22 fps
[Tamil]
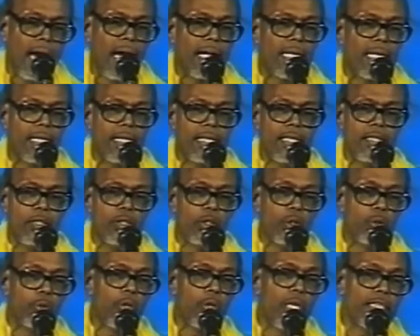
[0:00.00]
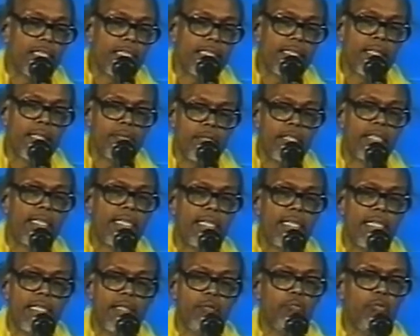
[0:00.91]
ஆக இந்த சுவாசத்தை பற்றி
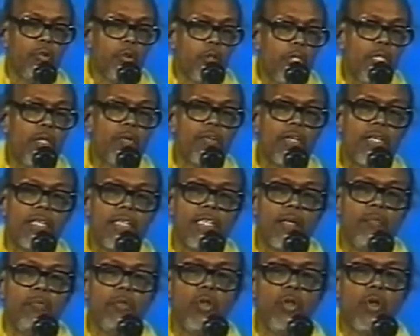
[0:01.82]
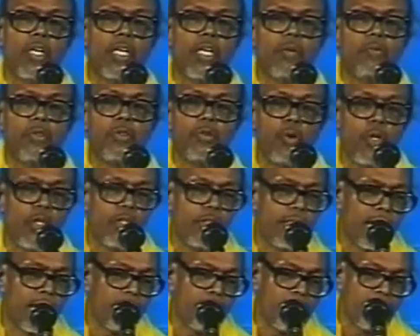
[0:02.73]
புரிந்தவர்கள் தான் யோகா பற்றி சொல்லி
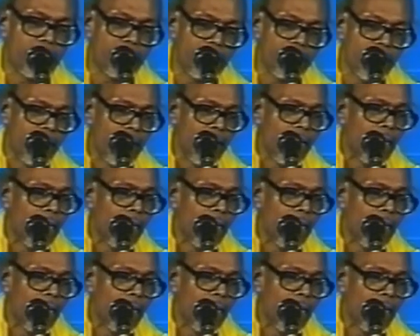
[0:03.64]
வேண்டும்